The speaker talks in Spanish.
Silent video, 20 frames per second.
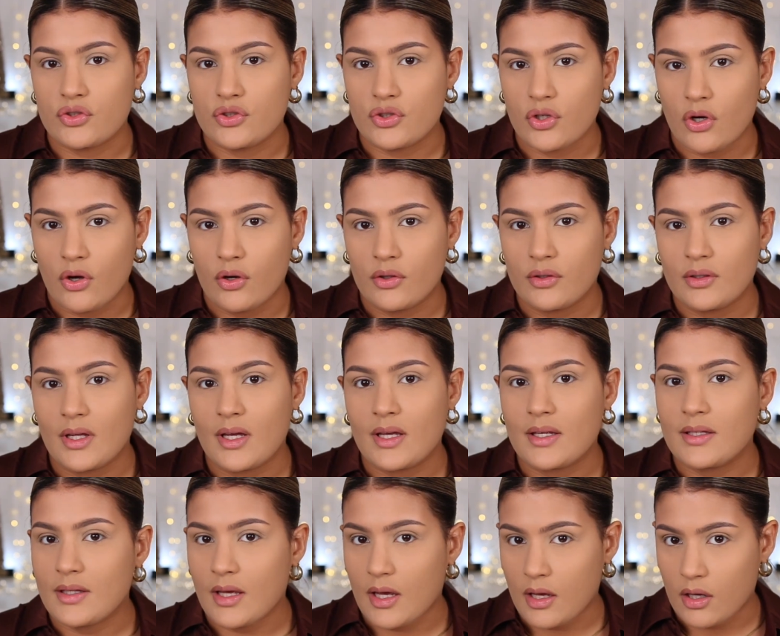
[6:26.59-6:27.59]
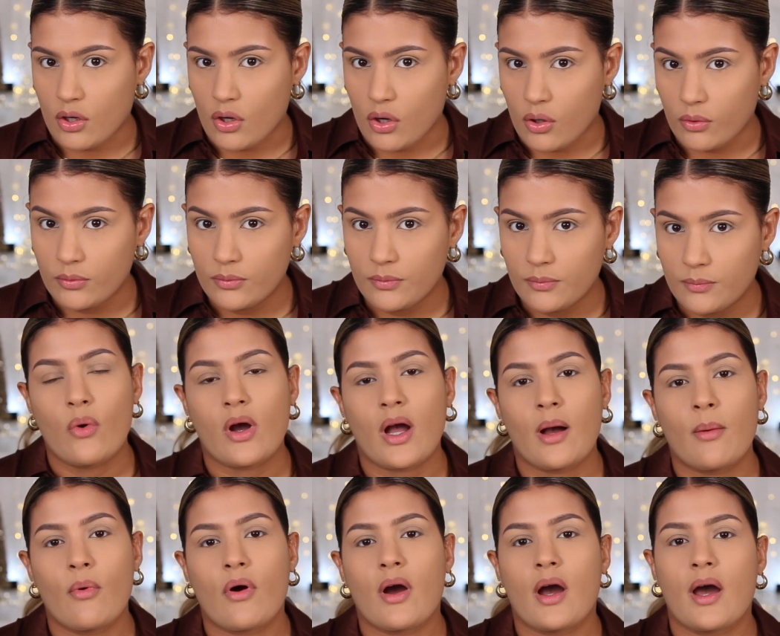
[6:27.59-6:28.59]
John Yango, un
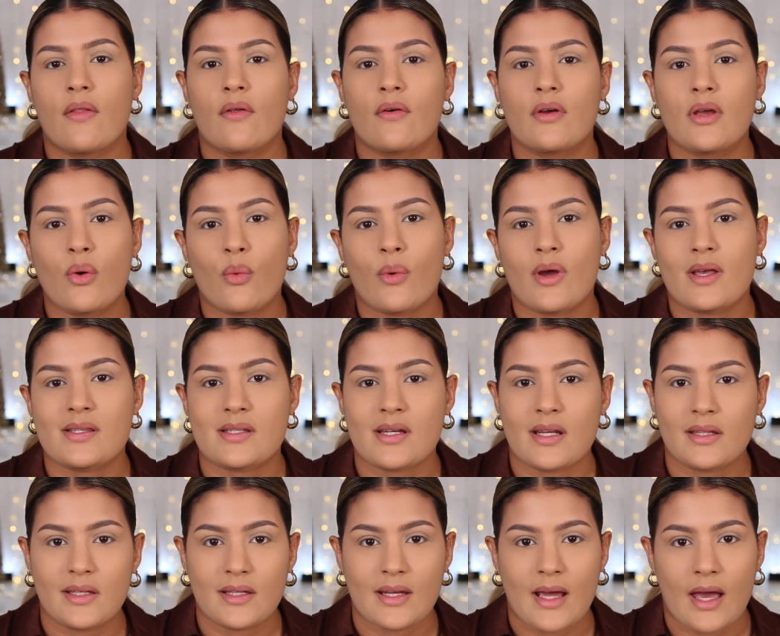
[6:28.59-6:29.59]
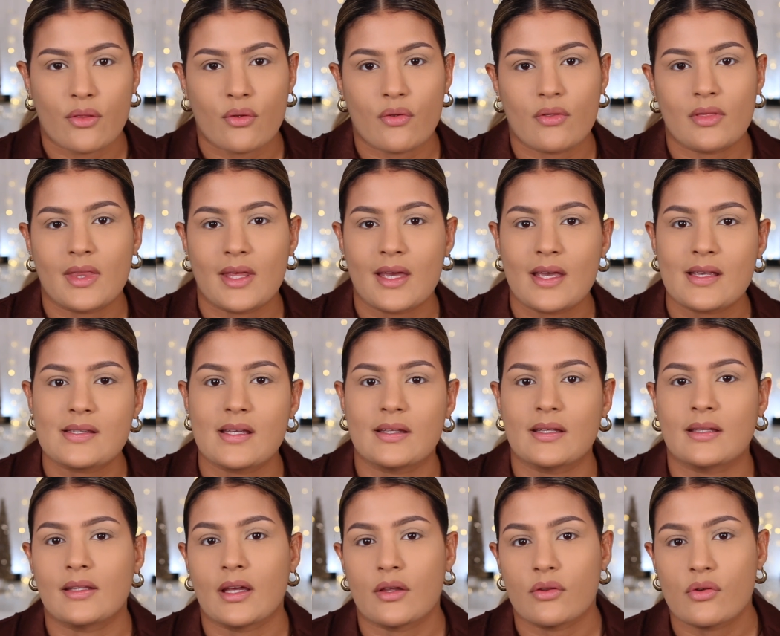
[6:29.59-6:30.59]
abogado y juez retirado de
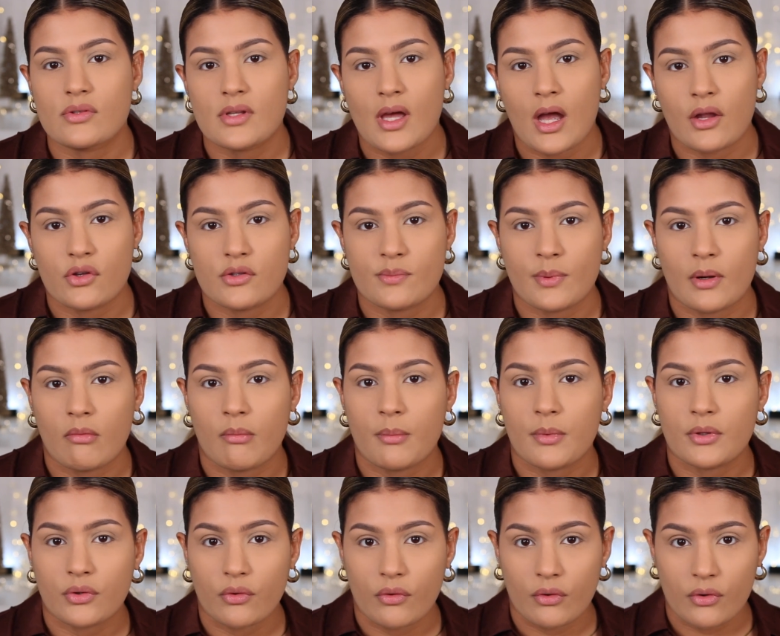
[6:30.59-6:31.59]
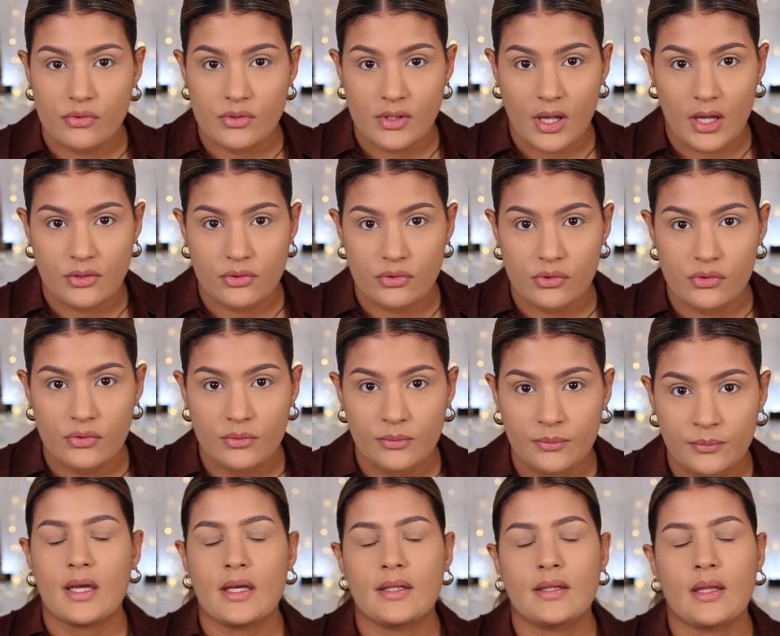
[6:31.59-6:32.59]
72 años para el momento de los hechos
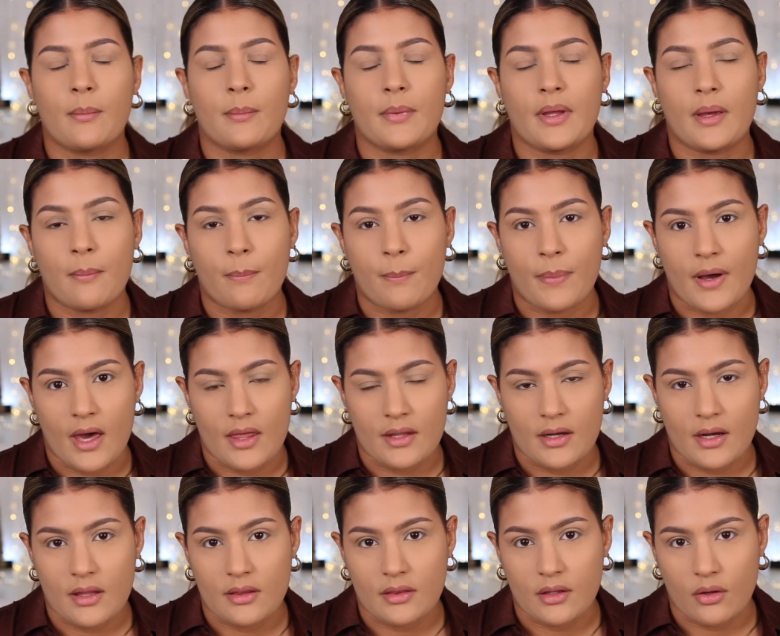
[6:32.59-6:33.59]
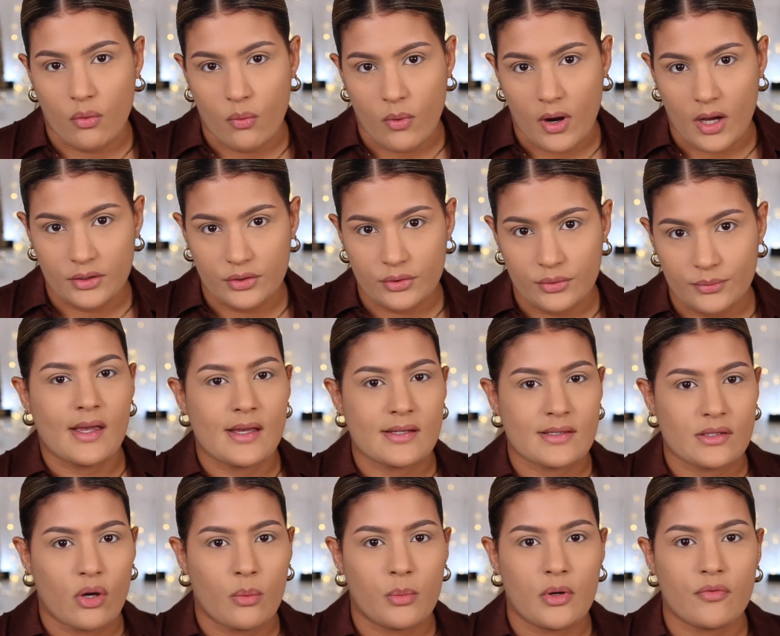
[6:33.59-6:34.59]
y también padre de cuatro.
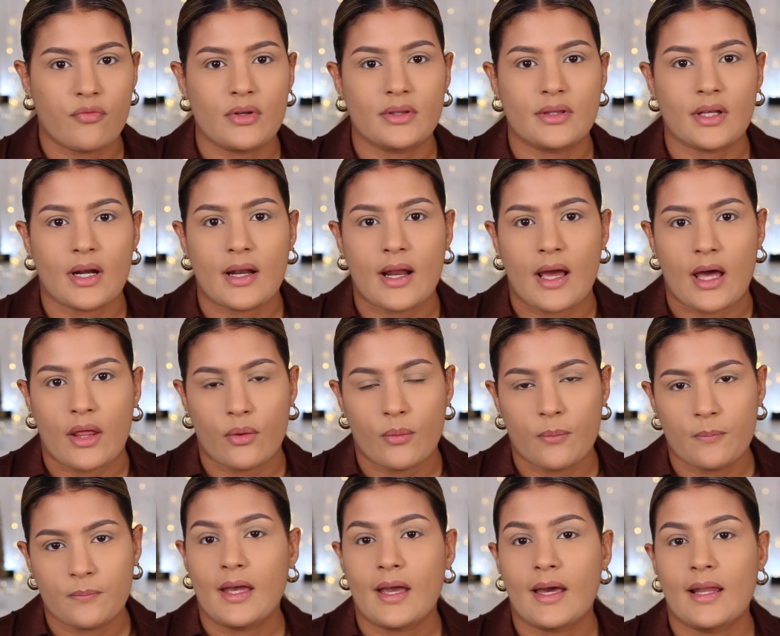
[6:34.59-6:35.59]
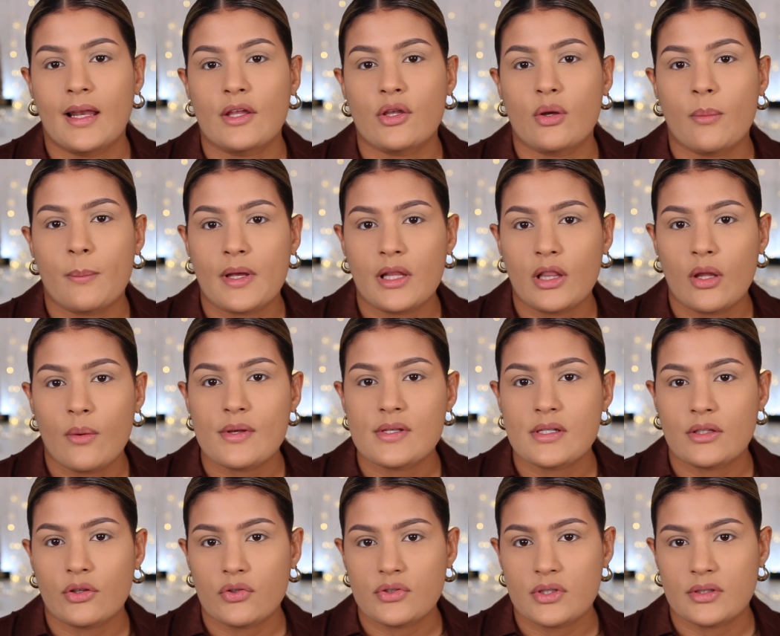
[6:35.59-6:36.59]
Este hombre fue internado en el año
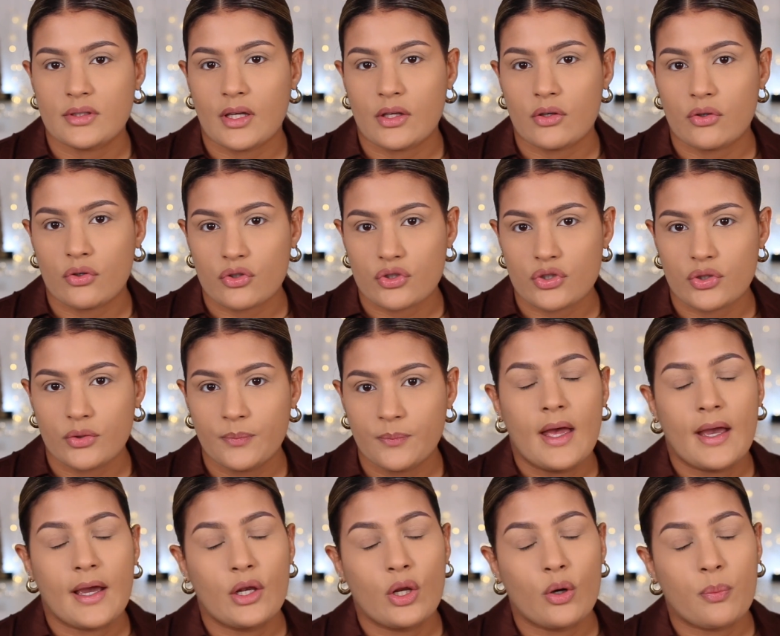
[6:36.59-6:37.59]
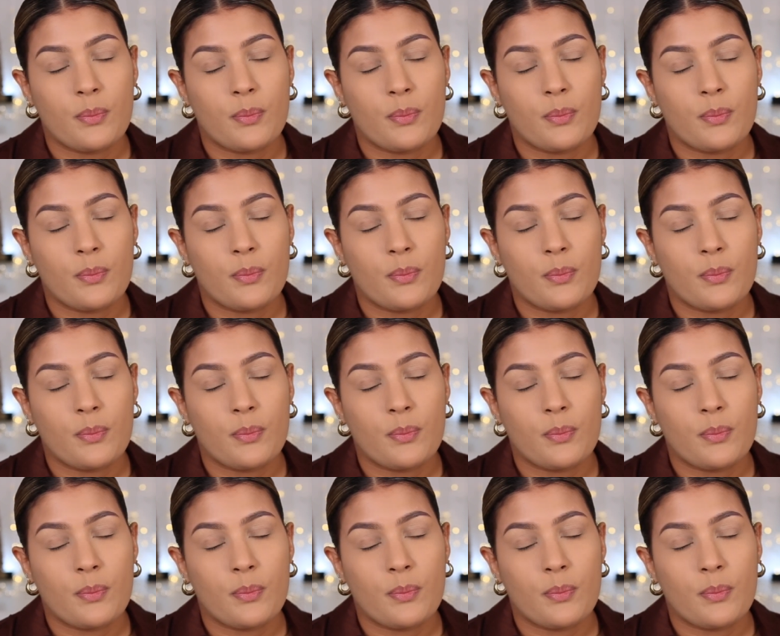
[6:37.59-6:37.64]
1988 en el